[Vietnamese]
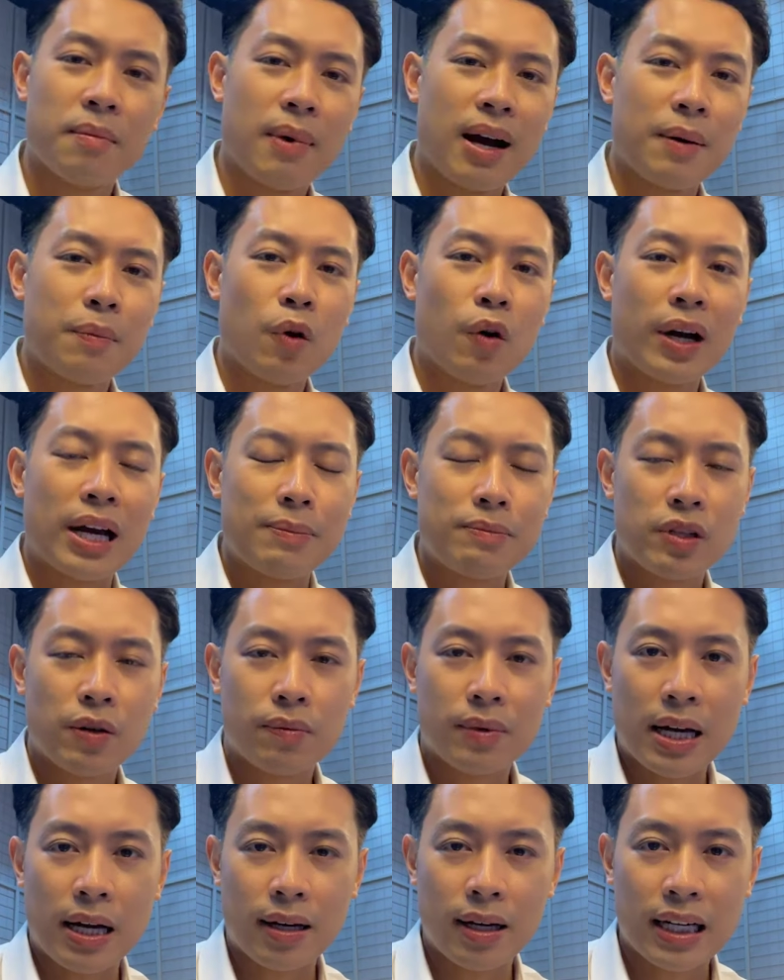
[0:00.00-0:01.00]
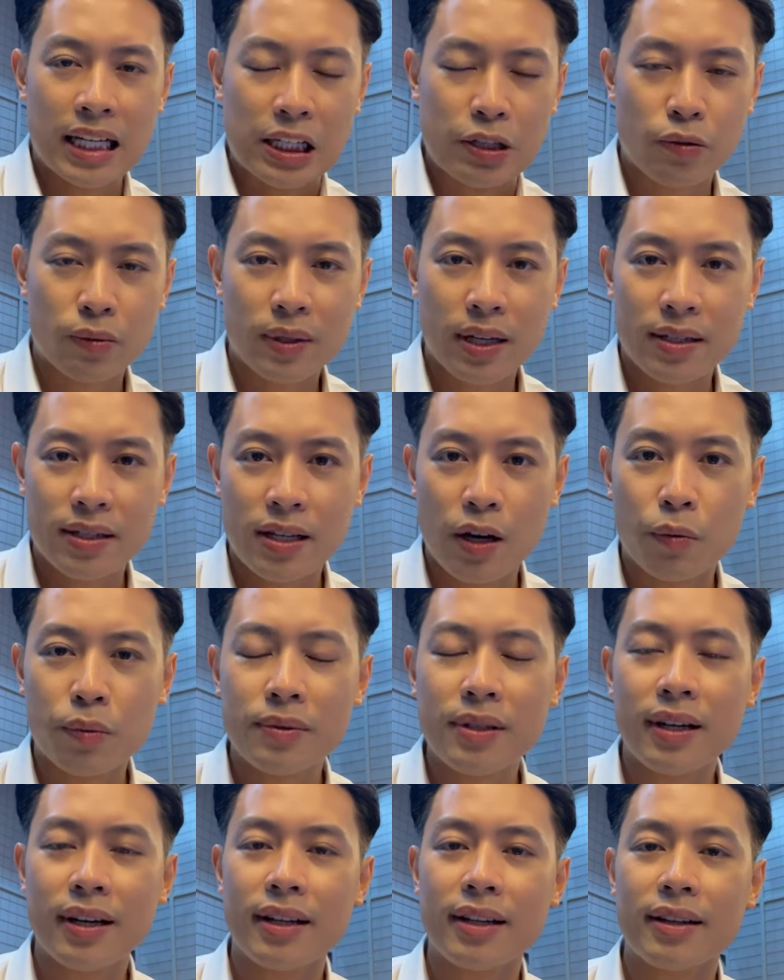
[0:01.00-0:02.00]
mà bôi kem chống nắng là để chúng ta
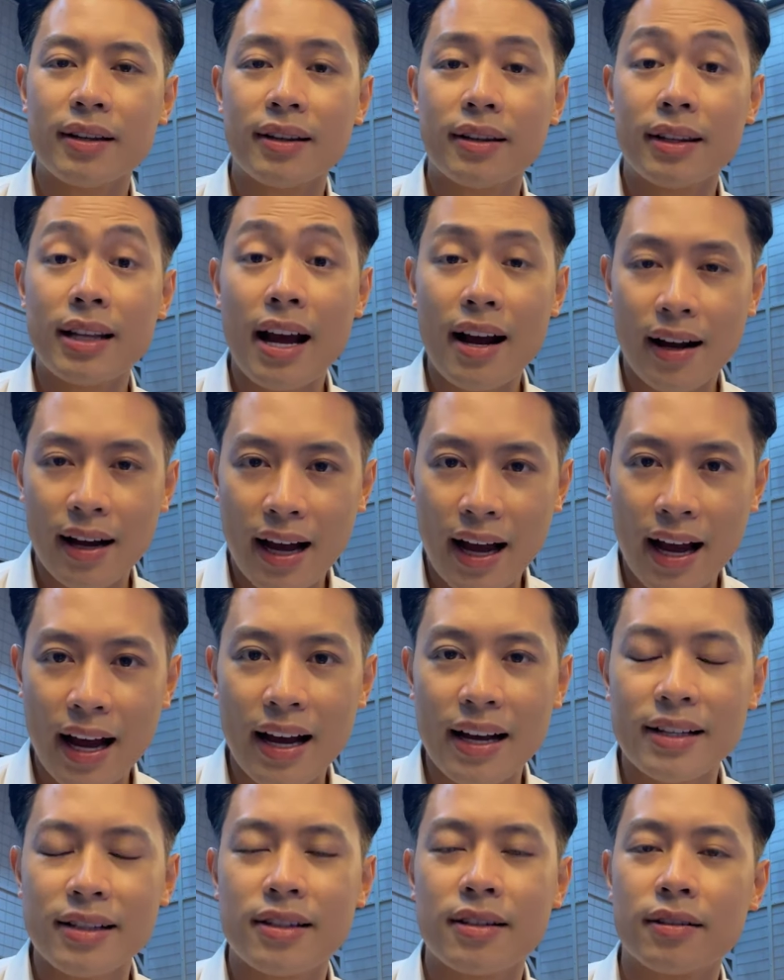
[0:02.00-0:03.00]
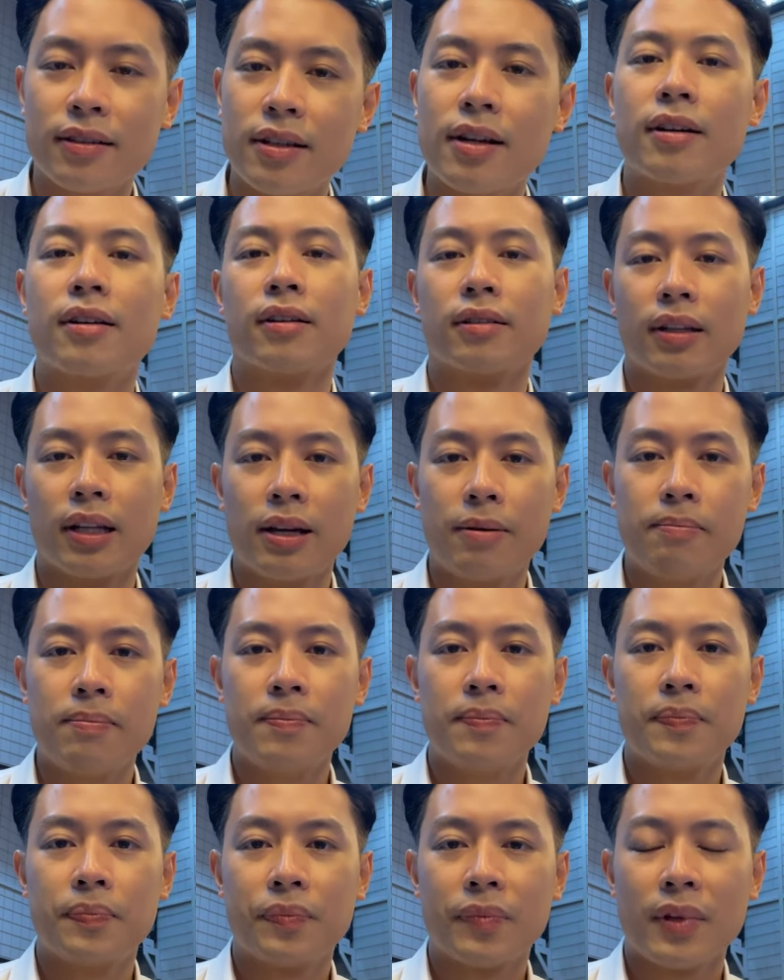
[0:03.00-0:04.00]
chống những cái tác hại từ tia cực tím